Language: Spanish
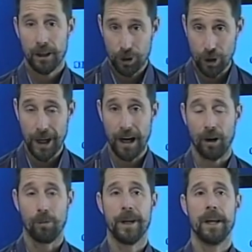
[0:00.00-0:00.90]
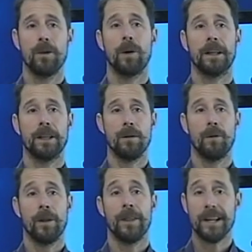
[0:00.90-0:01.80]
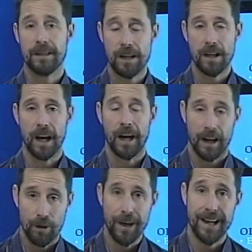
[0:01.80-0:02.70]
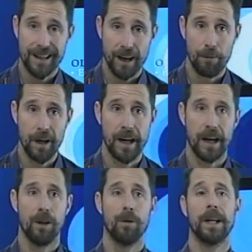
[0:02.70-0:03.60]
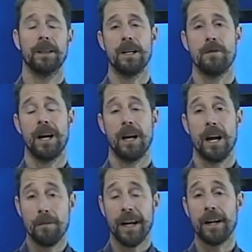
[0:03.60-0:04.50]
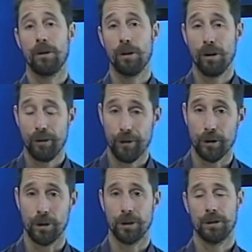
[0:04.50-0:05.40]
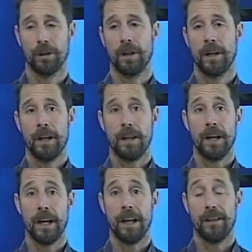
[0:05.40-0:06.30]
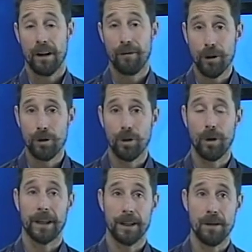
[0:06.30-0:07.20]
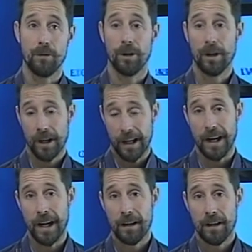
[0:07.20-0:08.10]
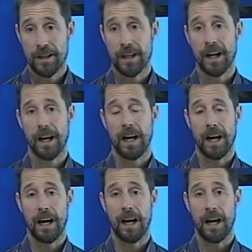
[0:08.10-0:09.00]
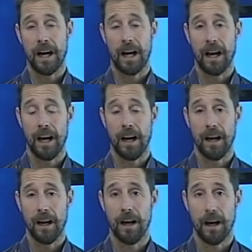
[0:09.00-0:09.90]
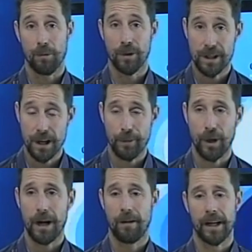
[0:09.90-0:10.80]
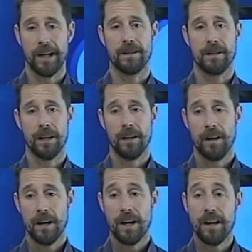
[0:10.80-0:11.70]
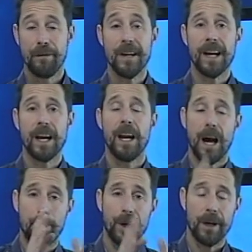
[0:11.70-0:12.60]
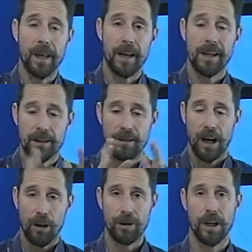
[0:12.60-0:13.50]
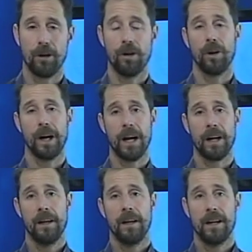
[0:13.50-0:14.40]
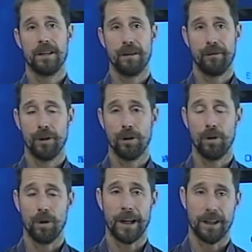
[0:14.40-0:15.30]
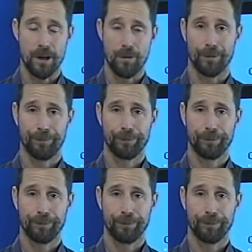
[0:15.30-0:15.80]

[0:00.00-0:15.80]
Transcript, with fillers: toda la comunidad educativa decida en una asamblea educativa el manejo de los fondos, del fondo educativo que llega al, al, municipio lavarriense y fije las prioridades de a dónde colocar ese fondo educativo.